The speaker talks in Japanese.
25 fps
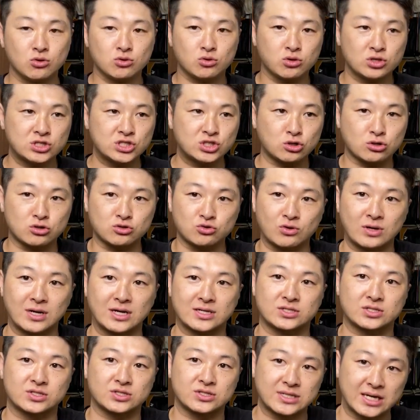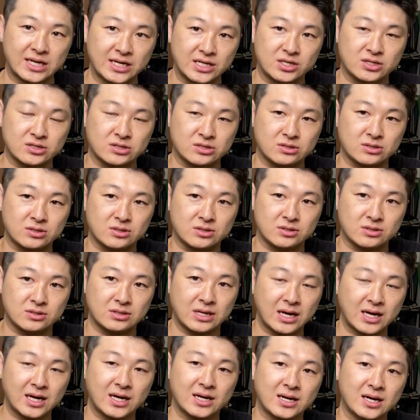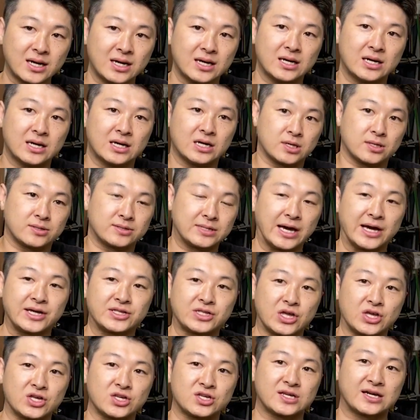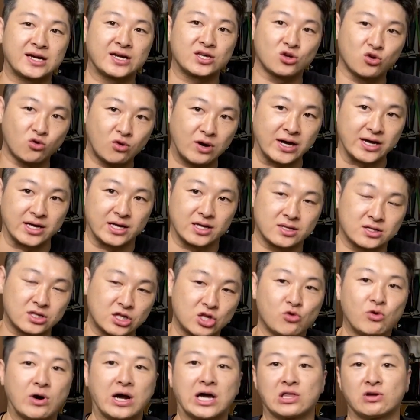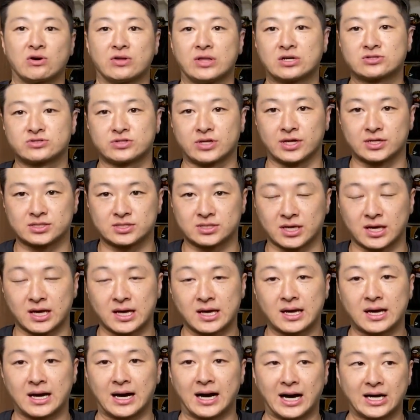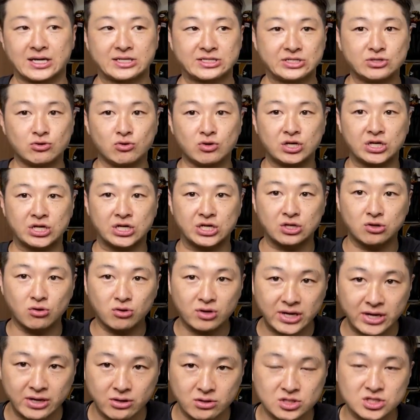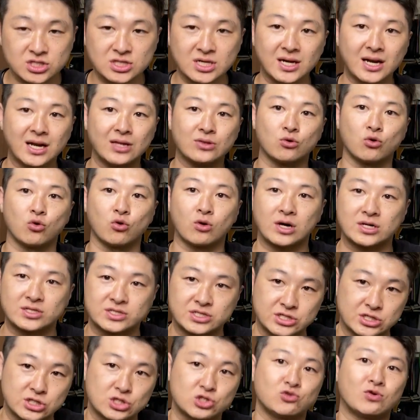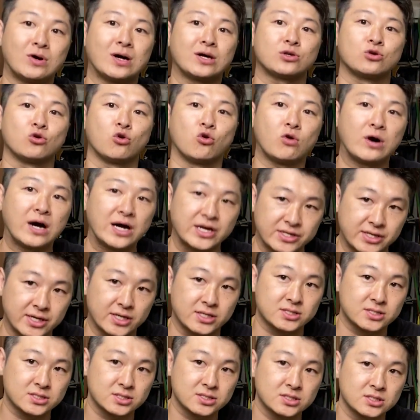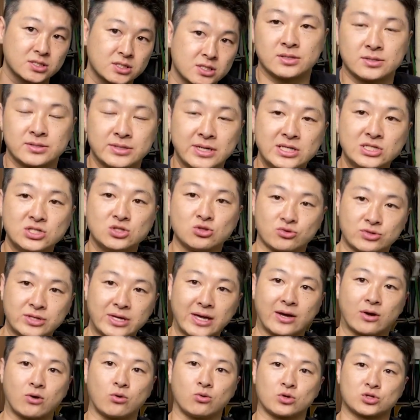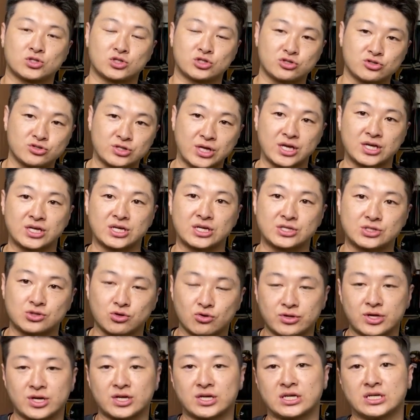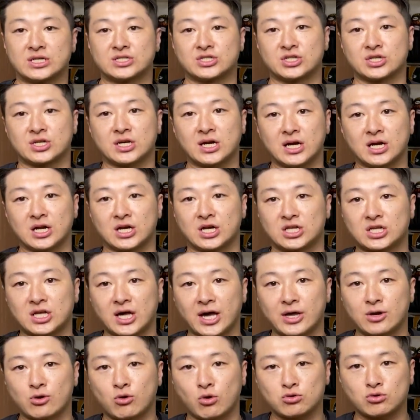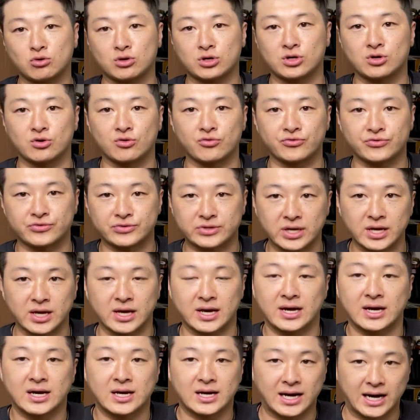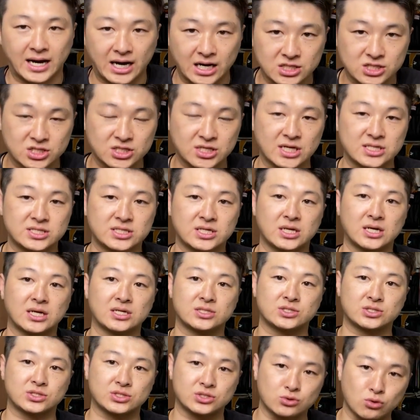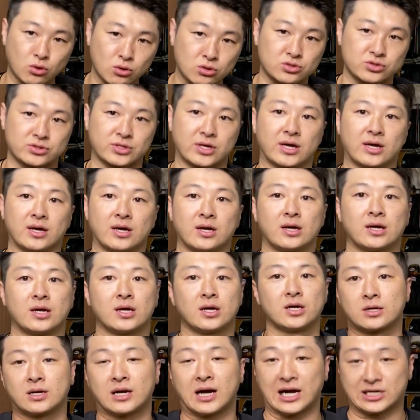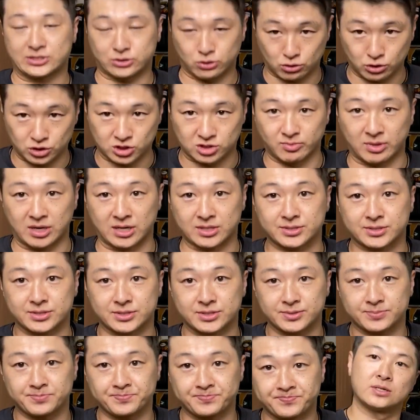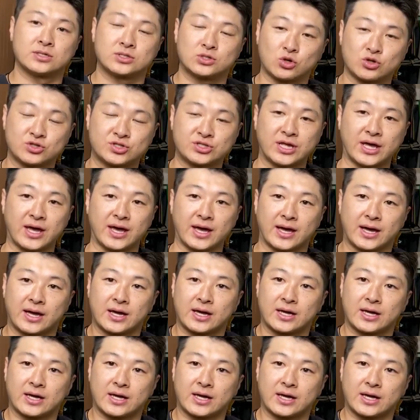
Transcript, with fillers: を閉じとくのが辛いだから内転筋が弱いっていうわけではなくてですね足を広げる力の方が実は弱いですですのでこの中殿筋小殿筋しっかり鍛えることによって足痩せがすごくね加速しますそして